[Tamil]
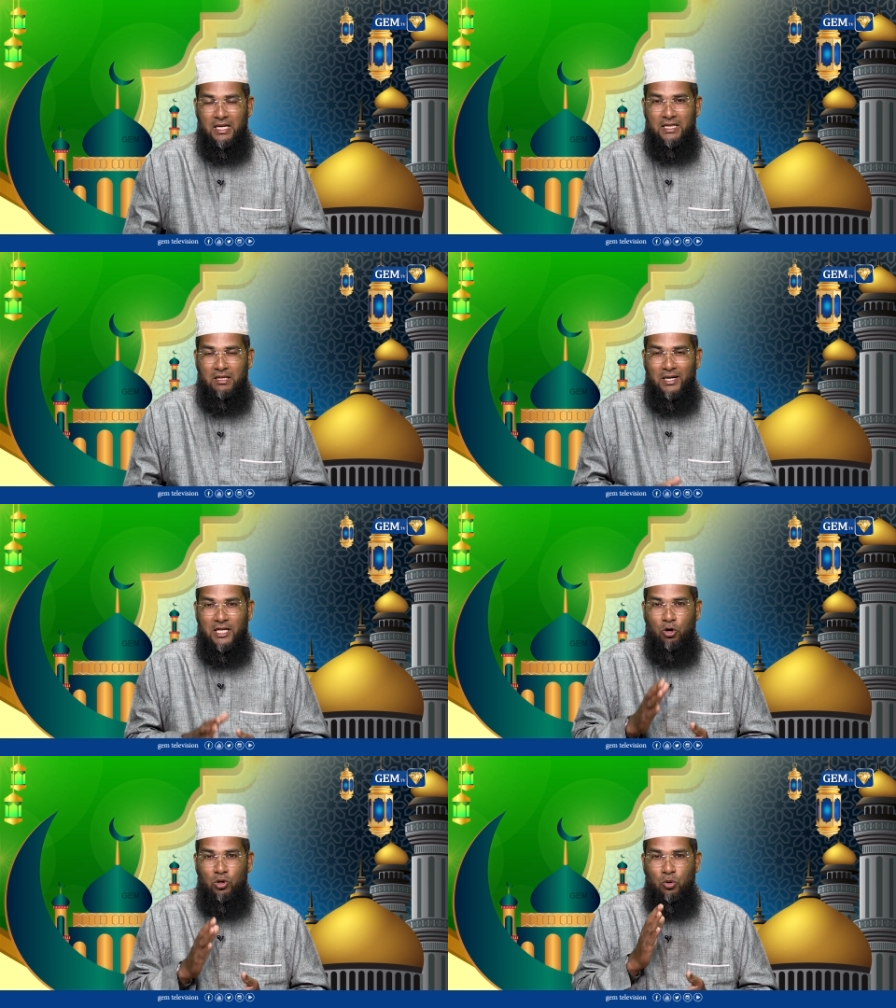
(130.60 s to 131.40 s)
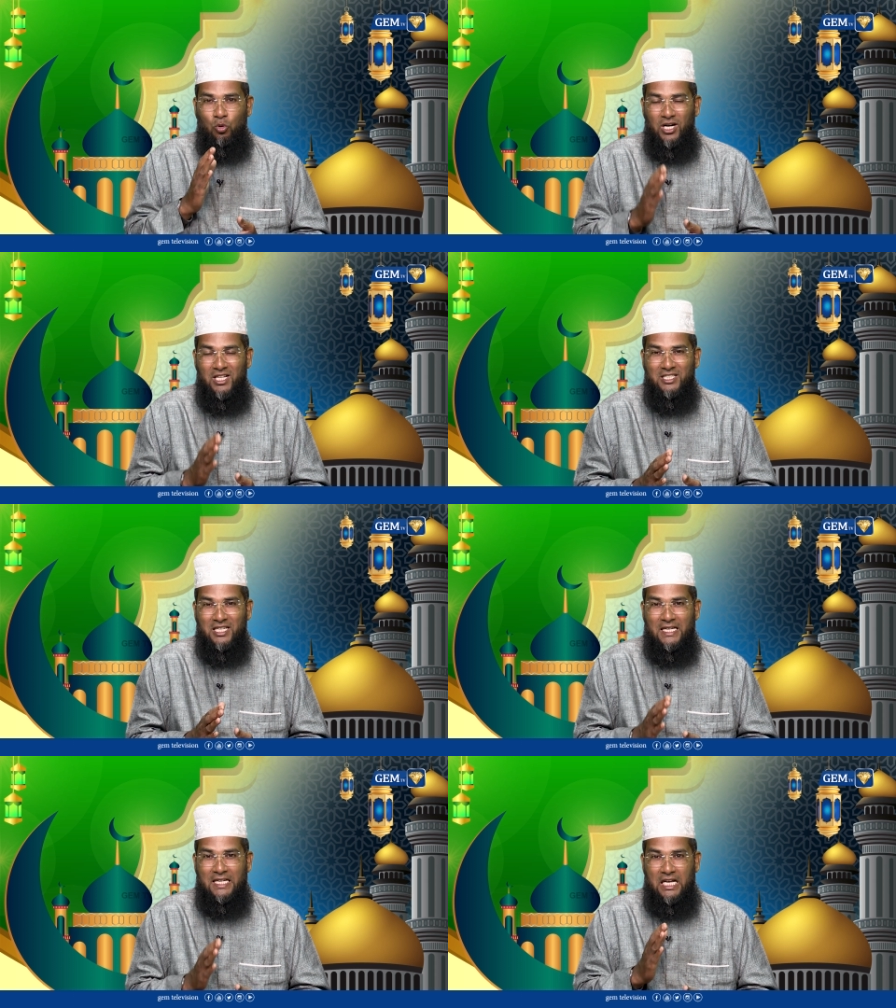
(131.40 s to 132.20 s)
எந்த மனிதனுடைய
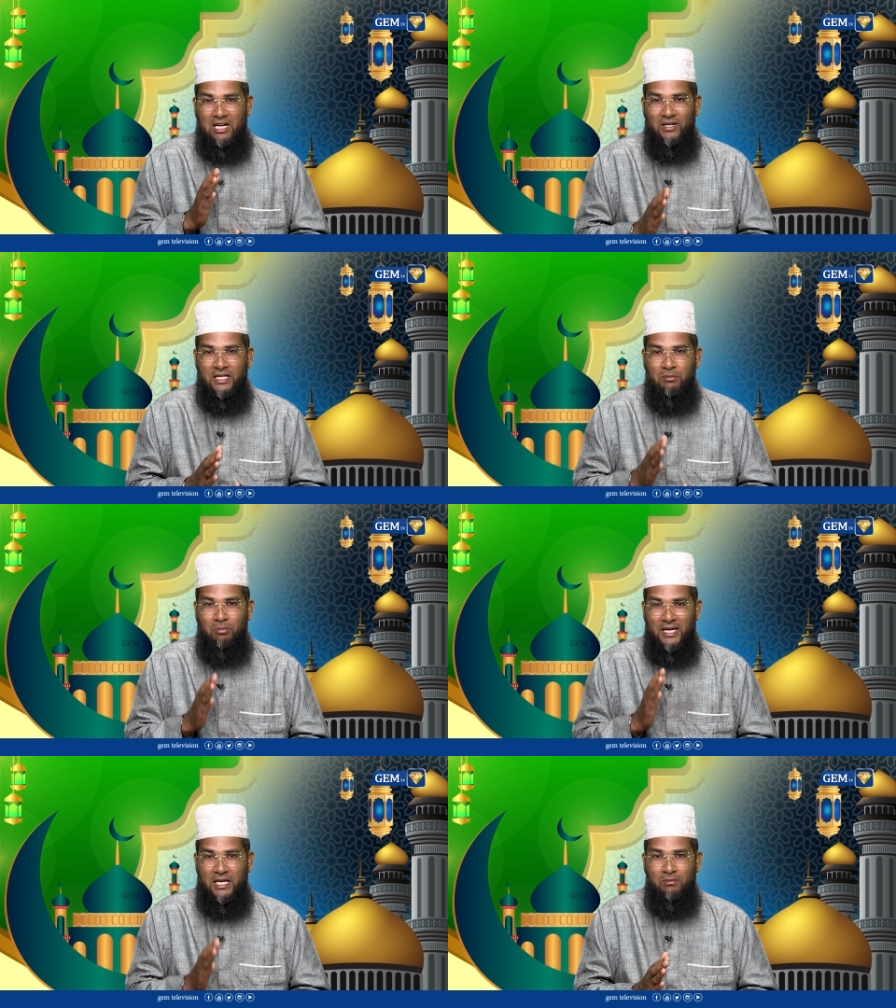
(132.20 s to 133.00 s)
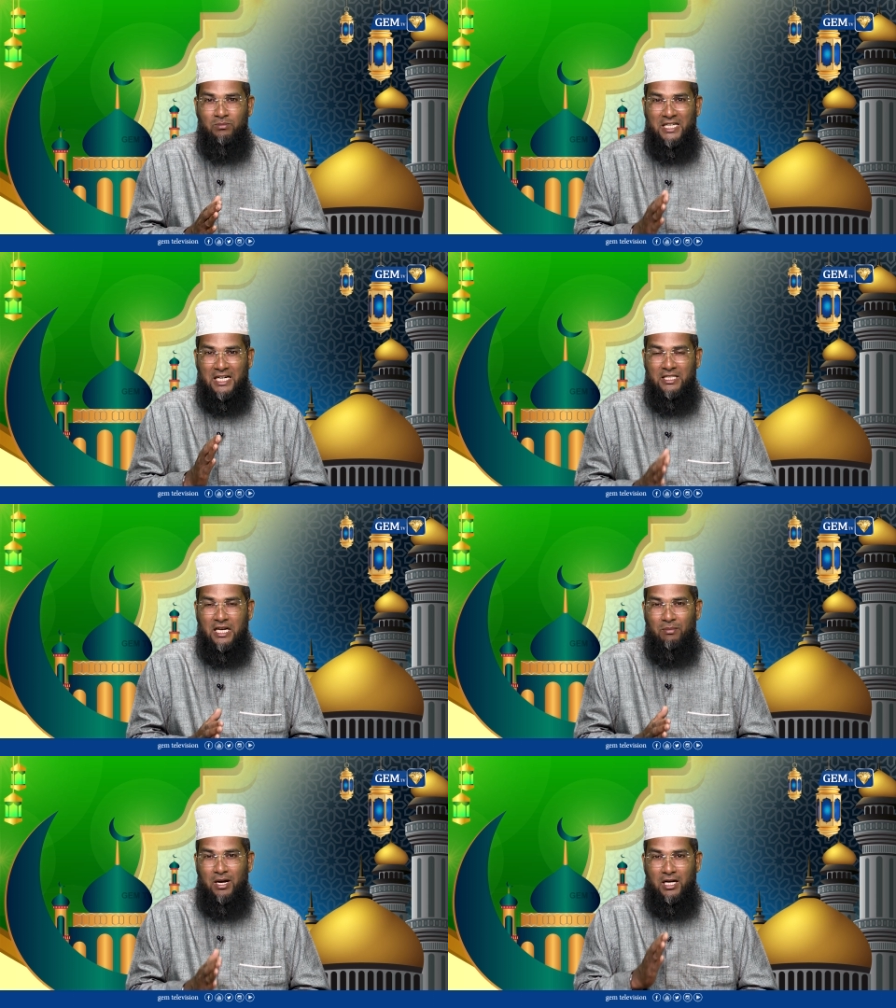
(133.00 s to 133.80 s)
உள்ளத்திலே இறைவனின் பயம்
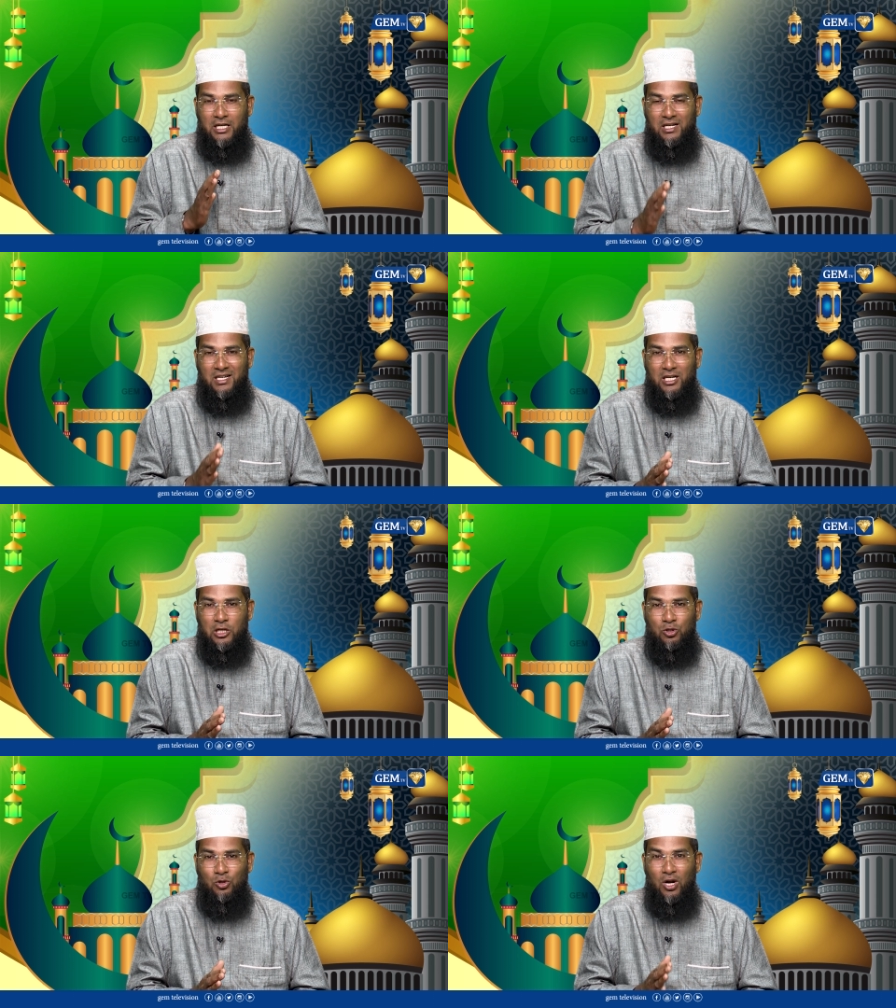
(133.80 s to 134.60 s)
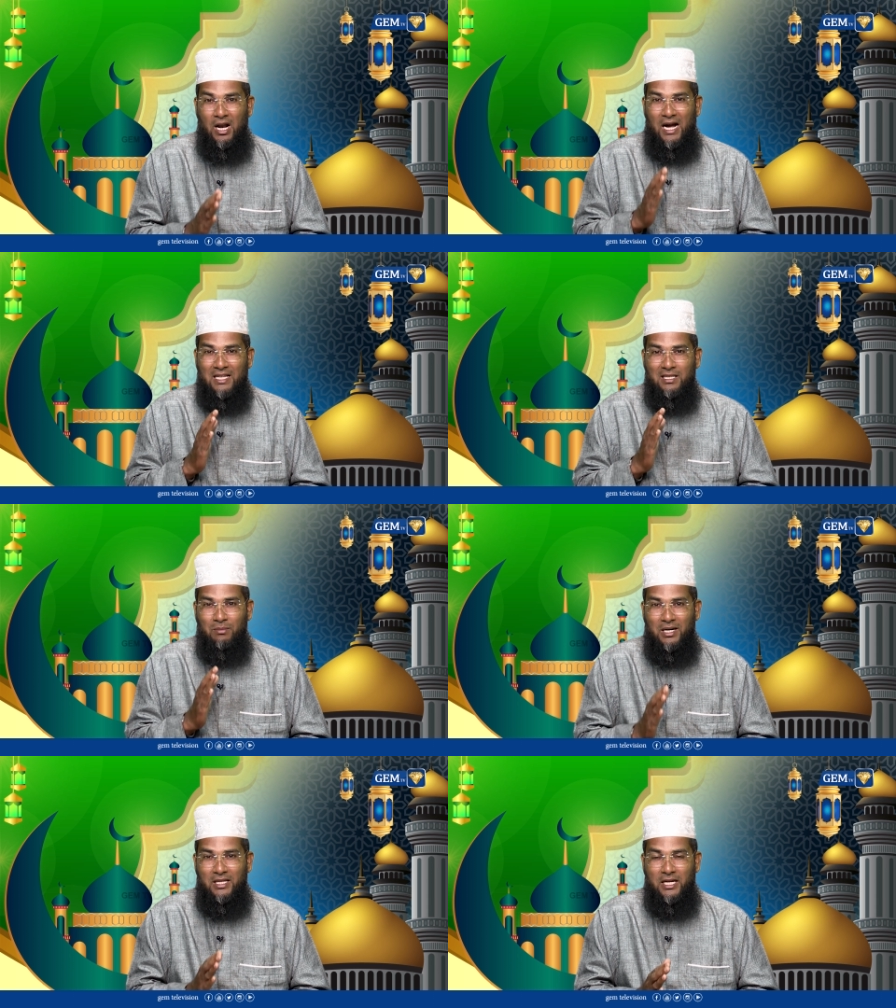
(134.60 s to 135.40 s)
நிரந்தரமாக இருக்கிறதோ அந்த
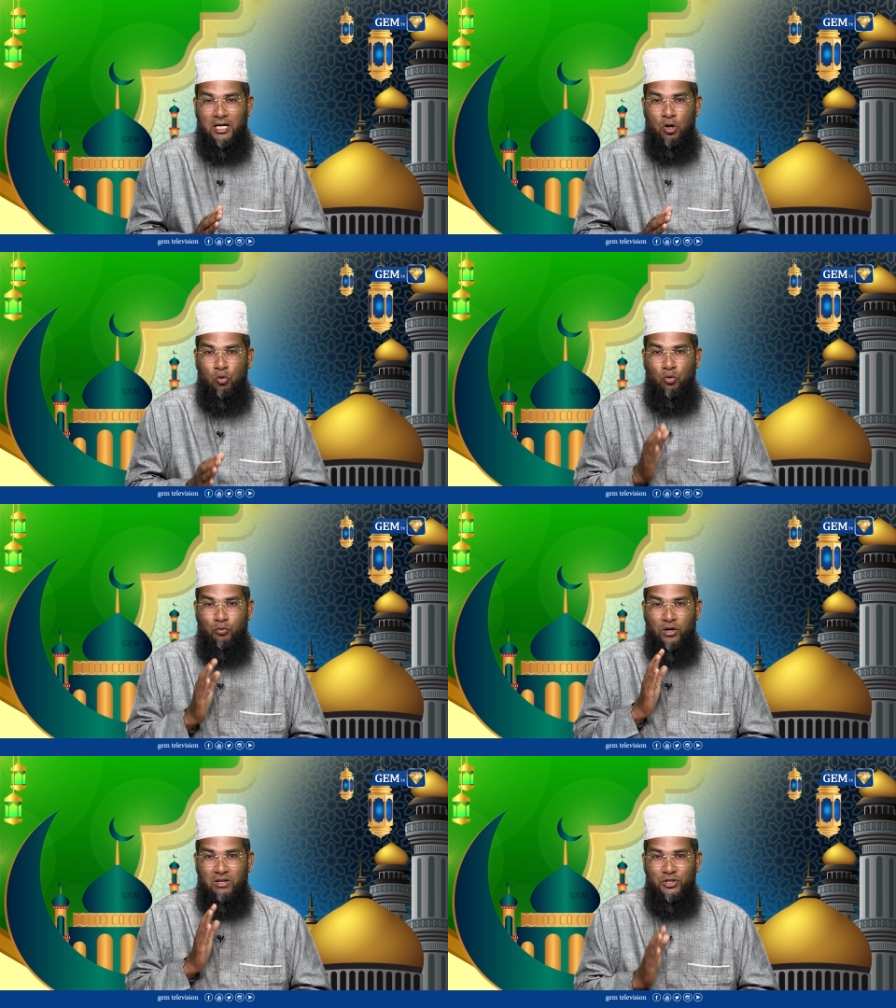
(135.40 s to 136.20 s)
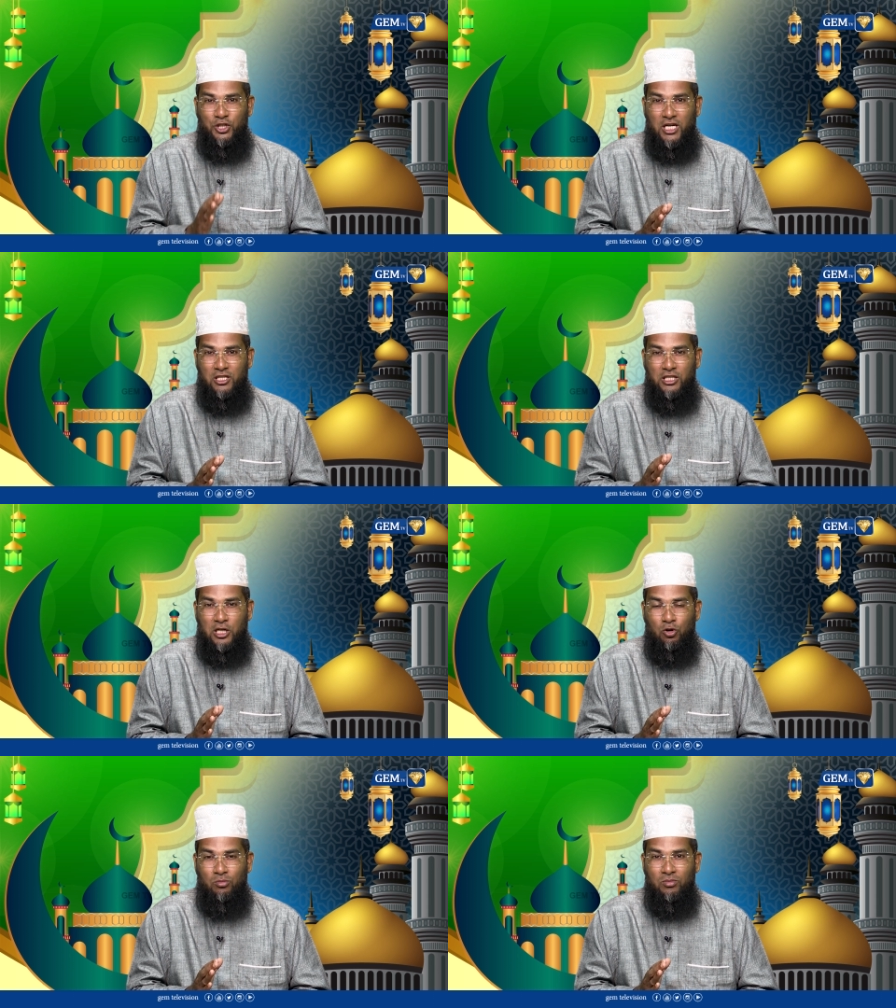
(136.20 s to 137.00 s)
மனிதன் ஒவ்வொரு
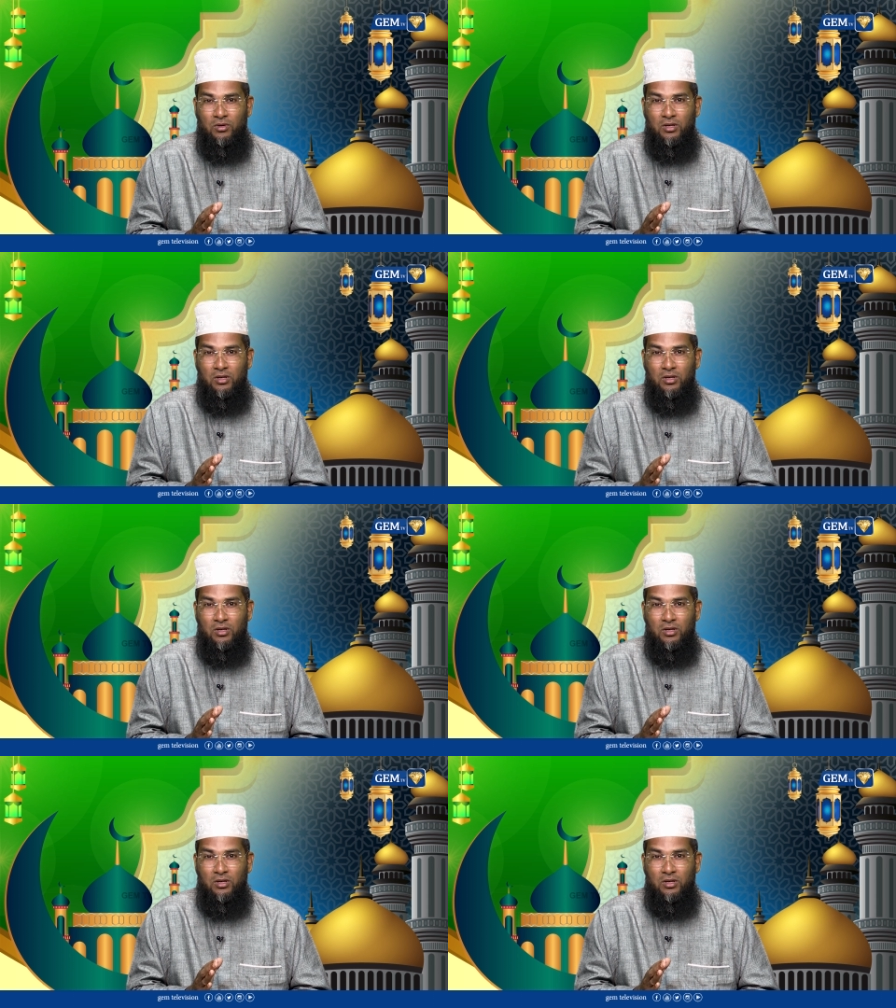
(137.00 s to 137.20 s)
விஷயத்திலும்